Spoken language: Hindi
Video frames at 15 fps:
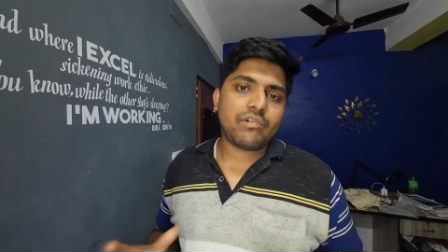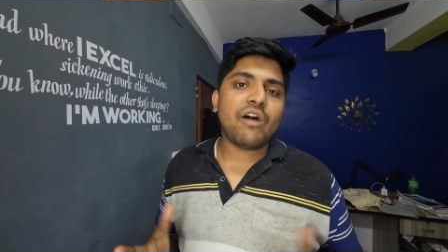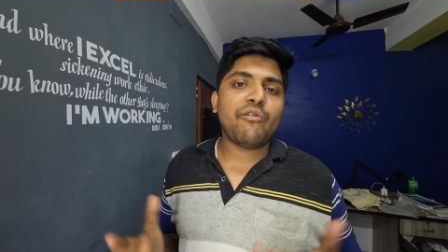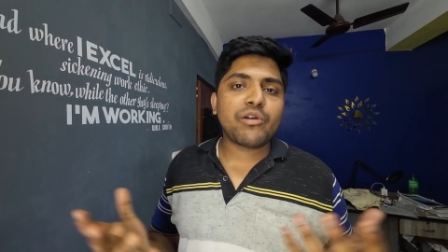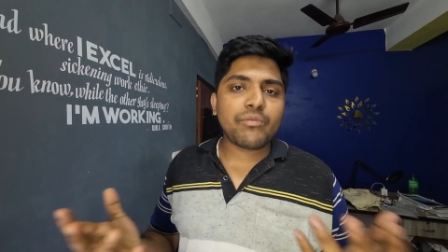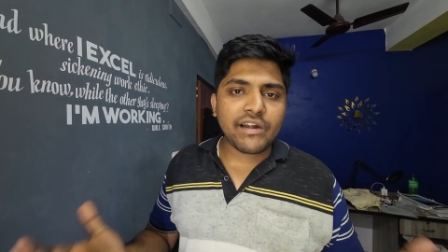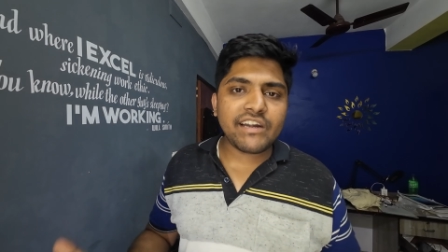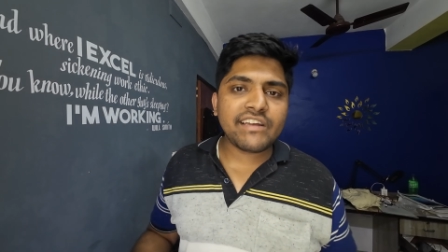
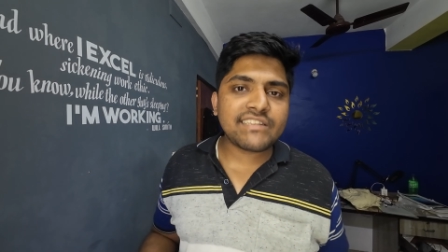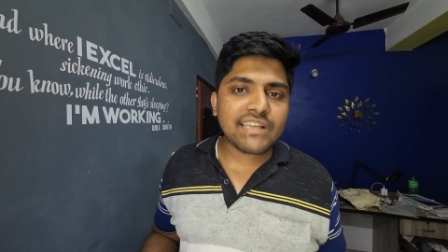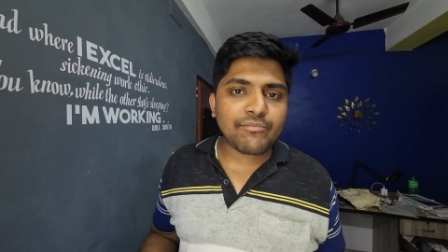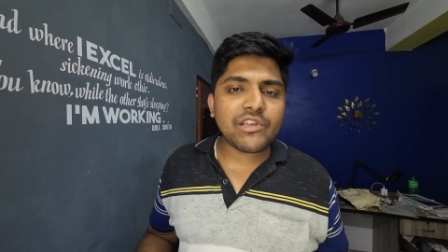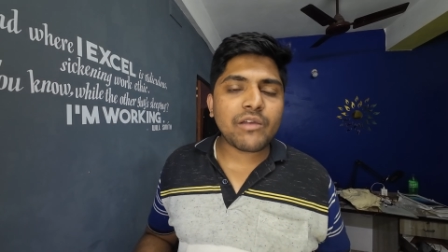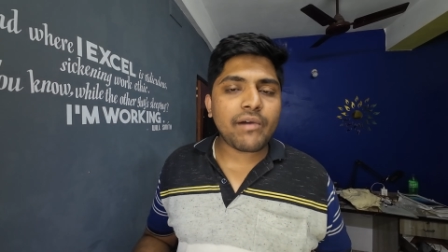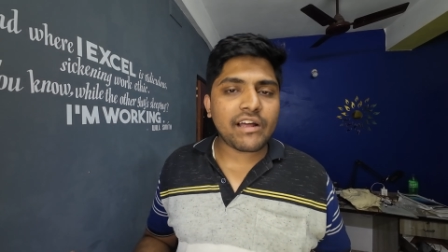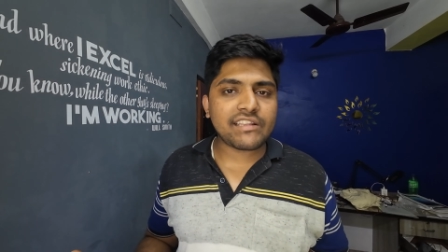गवर्नमेंट एग्जाम
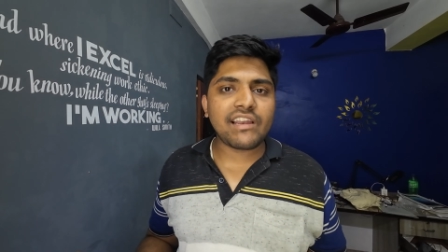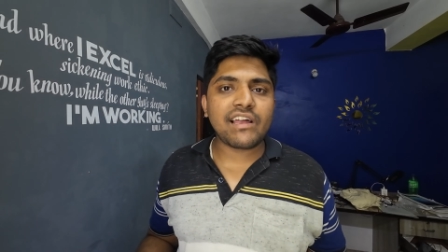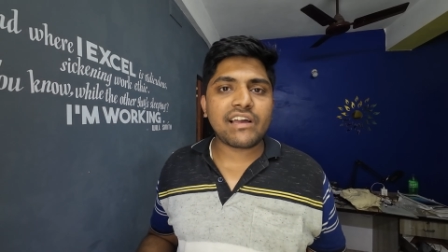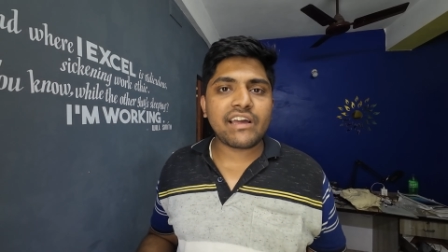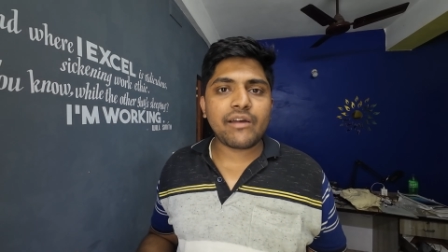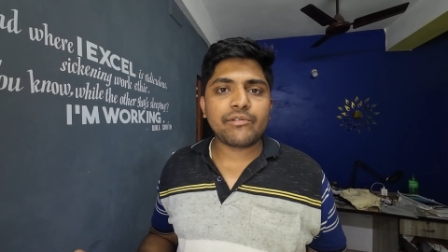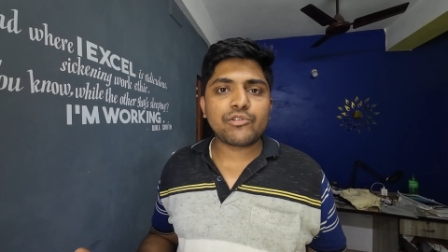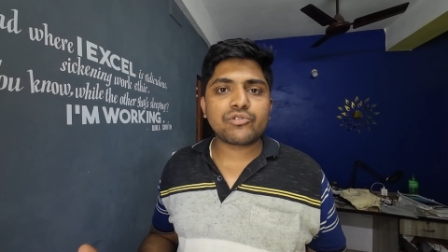की बात
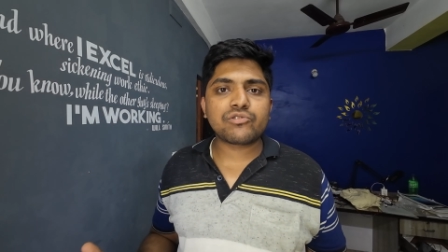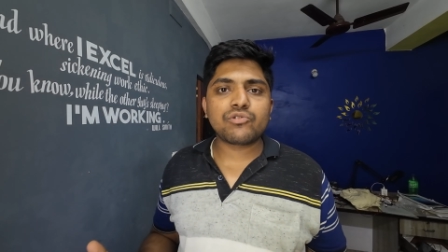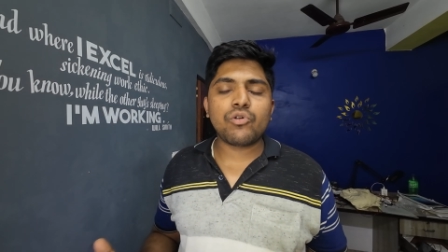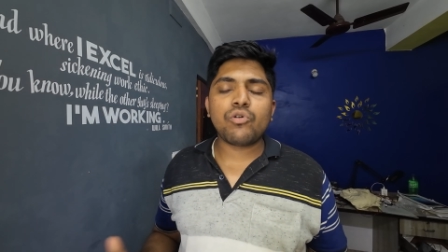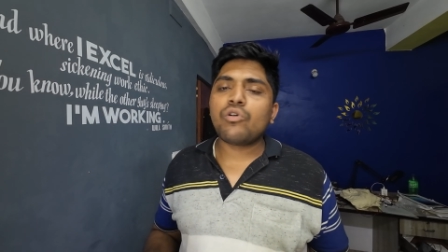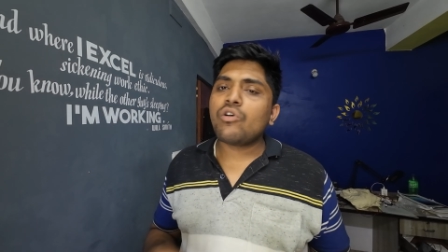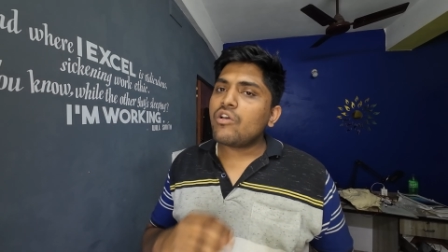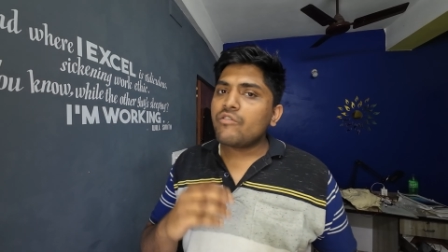अलग है
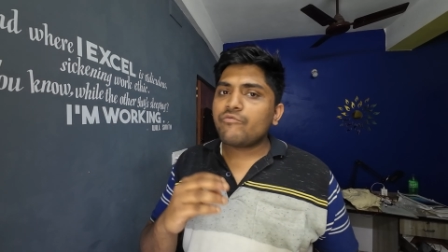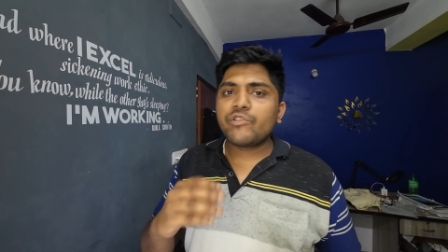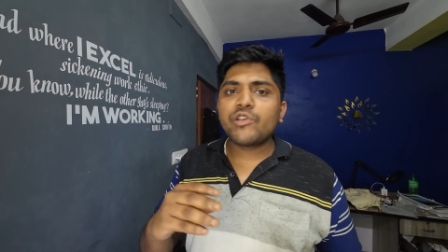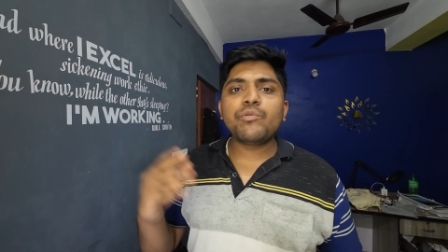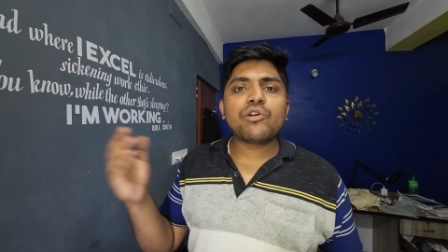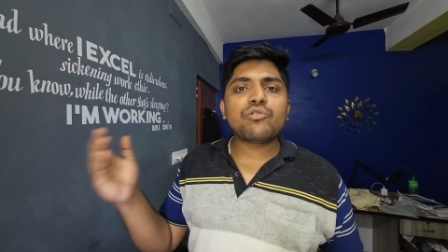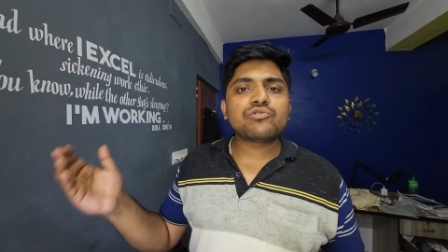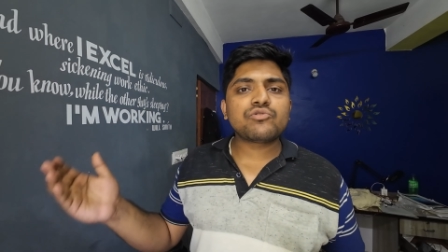दोस्तों फिर
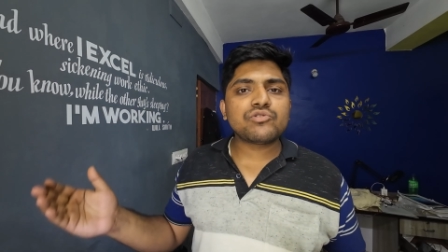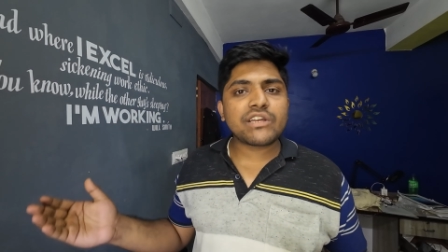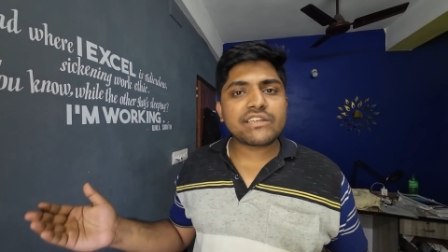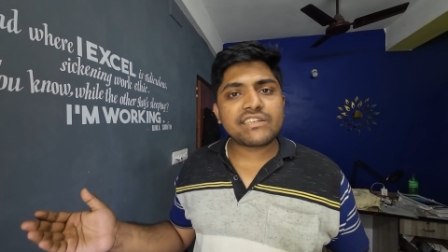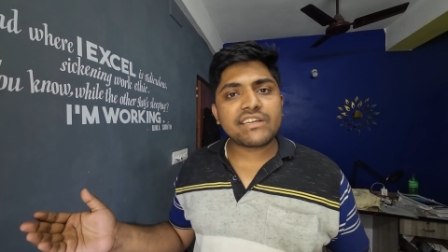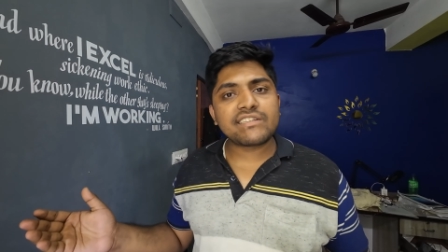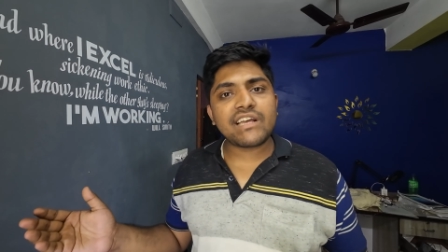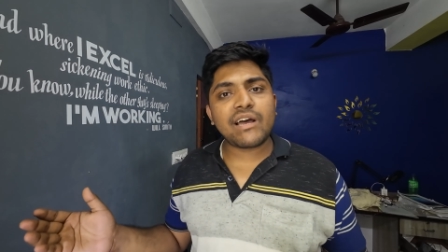भी कुछ कुछ
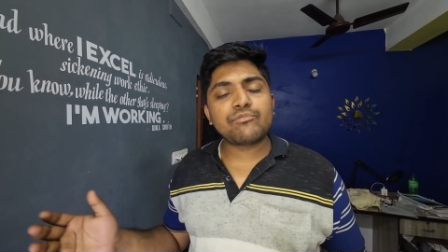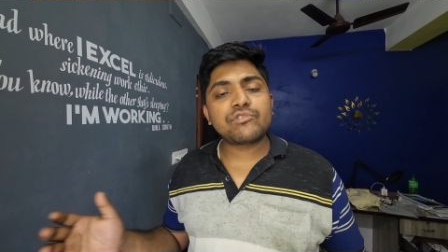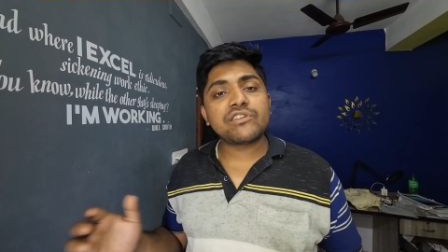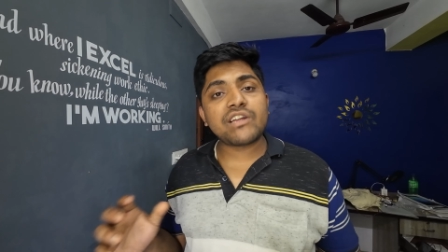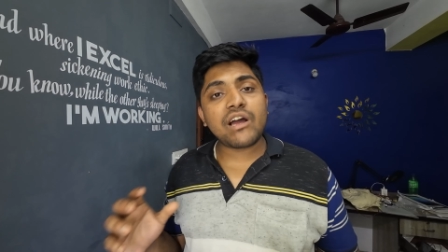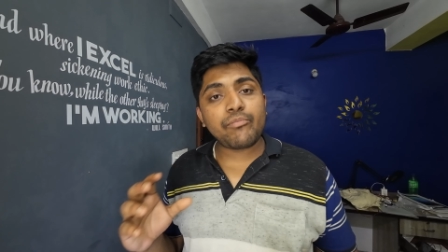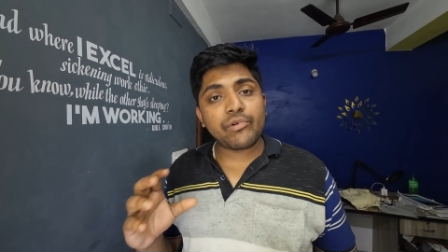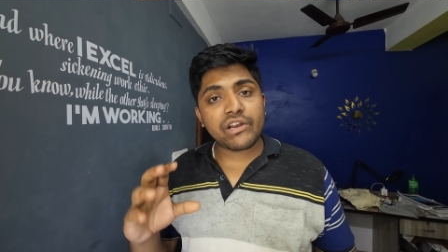ऐसे एग्जाम्स है
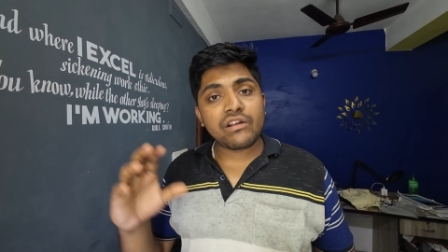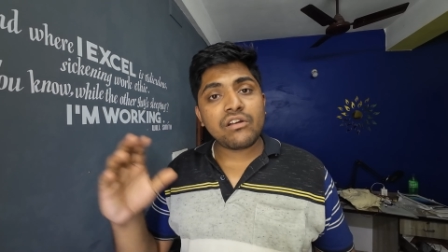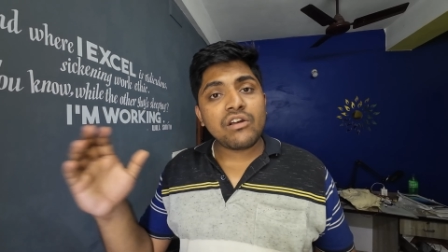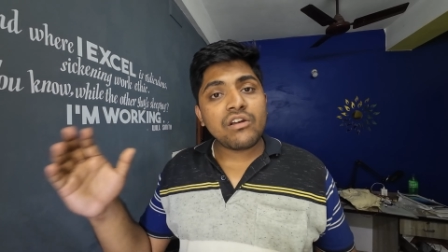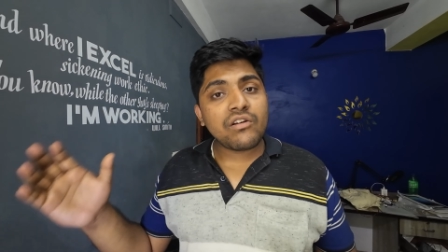जहाँ पर